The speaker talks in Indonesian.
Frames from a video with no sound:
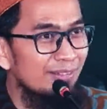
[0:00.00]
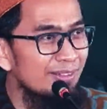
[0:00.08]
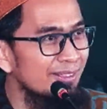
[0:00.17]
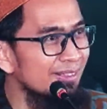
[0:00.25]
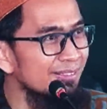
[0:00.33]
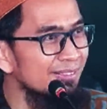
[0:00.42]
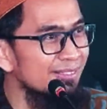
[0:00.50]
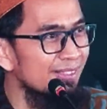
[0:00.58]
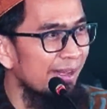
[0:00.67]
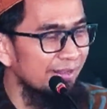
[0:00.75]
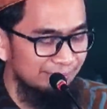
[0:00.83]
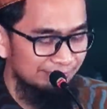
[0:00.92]
bubar nanti.
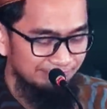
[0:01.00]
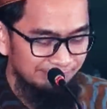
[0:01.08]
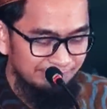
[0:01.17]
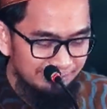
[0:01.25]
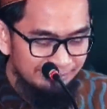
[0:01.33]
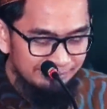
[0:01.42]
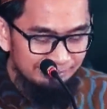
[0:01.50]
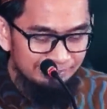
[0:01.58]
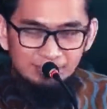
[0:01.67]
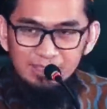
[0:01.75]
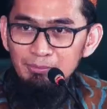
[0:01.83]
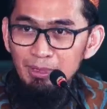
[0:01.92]
Ya.
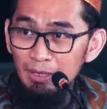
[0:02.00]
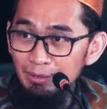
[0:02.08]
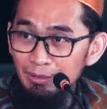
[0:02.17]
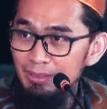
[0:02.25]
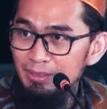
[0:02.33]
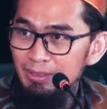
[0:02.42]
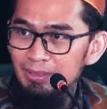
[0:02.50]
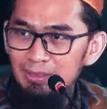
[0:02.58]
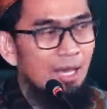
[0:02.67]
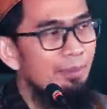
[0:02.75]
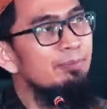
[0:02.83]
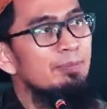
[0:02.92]
Paham ya?
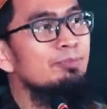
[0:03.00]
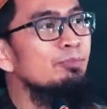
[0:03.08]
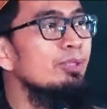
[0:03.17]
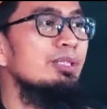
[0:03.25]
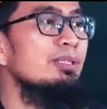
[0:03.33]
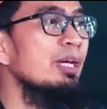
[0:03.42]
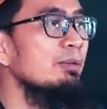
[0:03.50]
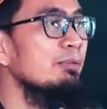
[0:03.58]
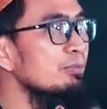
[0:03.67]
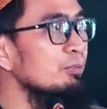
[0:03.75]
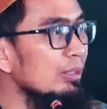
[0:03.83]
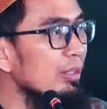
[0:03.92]
Tapi perempuan tidak.
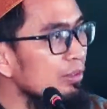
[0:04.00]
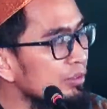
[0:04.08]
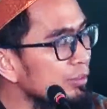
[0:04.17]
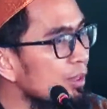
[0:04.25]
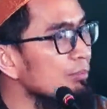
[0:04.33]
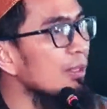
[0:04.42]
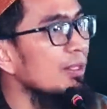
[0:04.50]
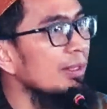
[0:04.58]
Perempuan kalau sendirian